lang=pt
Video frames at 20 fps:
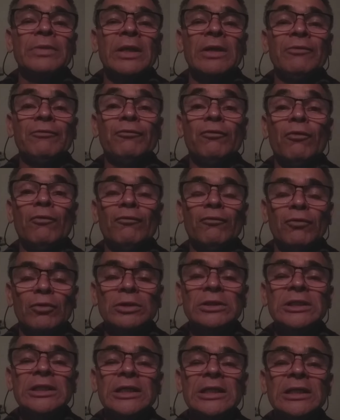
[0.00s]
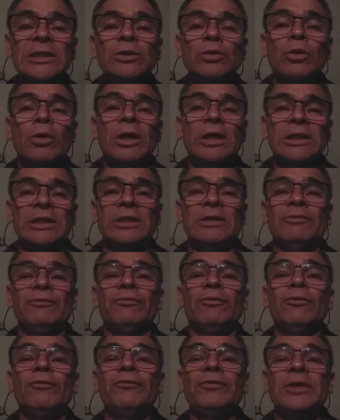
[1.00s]
Vovô TikTok,
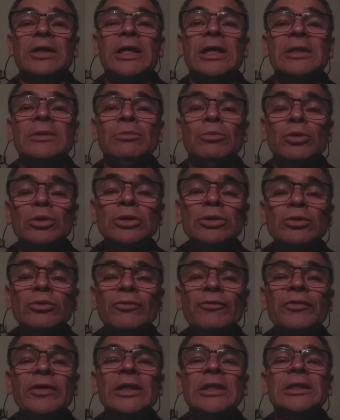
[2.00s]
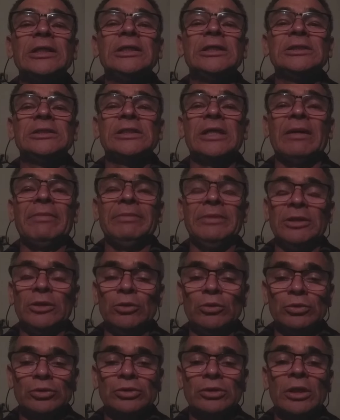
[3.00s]
vou ficar muito feliz,
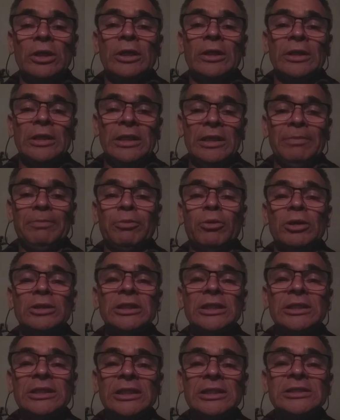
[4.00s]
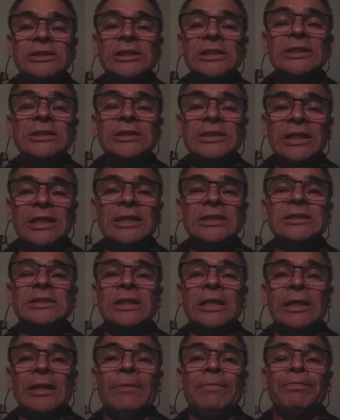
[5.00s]
amigos, e pode ter
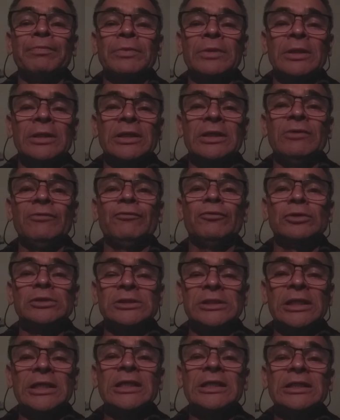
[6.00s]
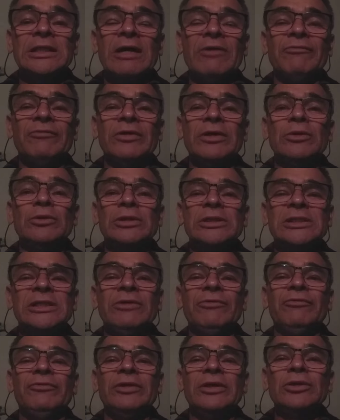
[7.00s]
certeza que você que está vendo
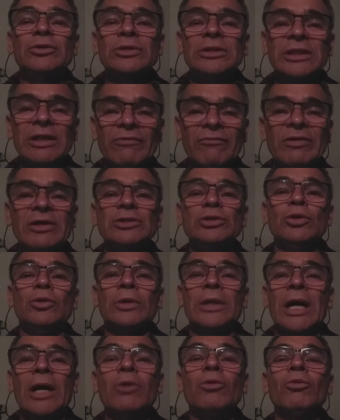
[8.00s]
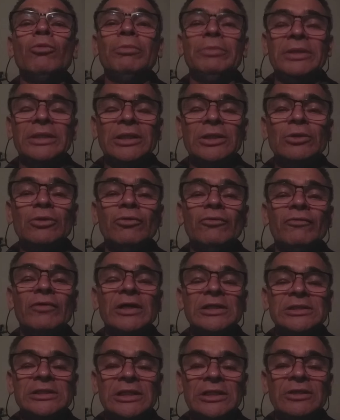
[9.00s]
esse vídeo ainda vai jogar comigo,
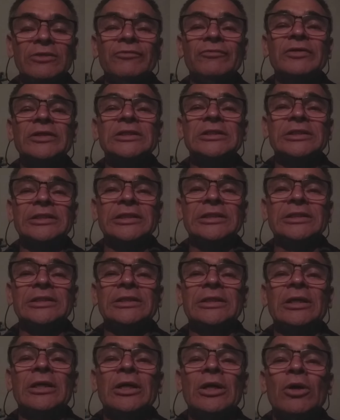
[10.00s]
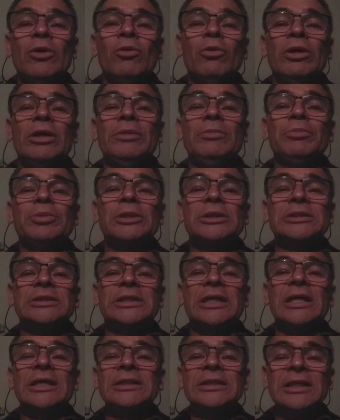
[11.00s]
vai se divertir. O
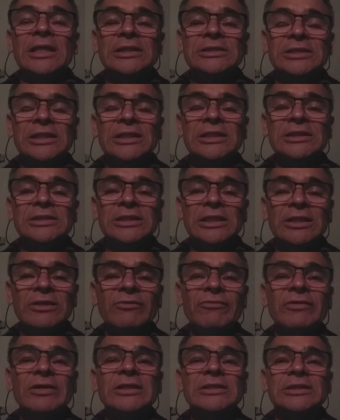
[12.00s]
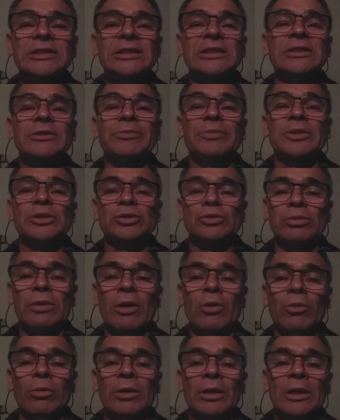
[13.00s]
importante é a gente se divertir,
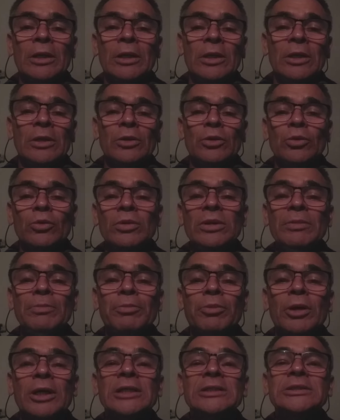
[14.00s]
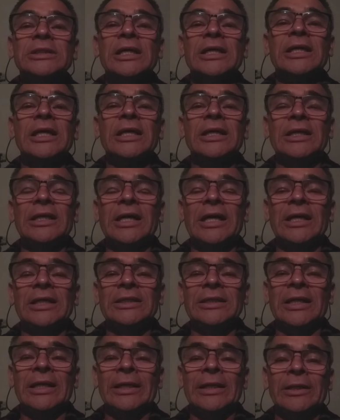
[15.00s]
pessoal. Não importa quem
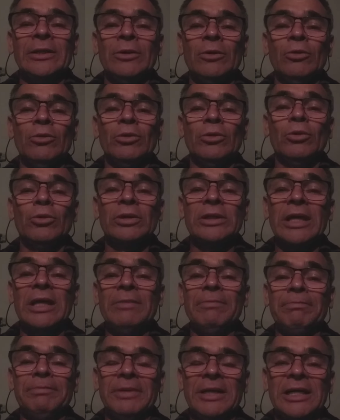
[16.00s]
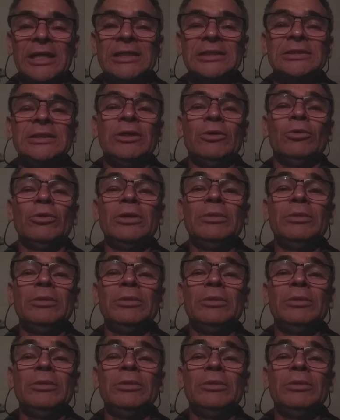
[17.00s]
ganha ou quem perde, o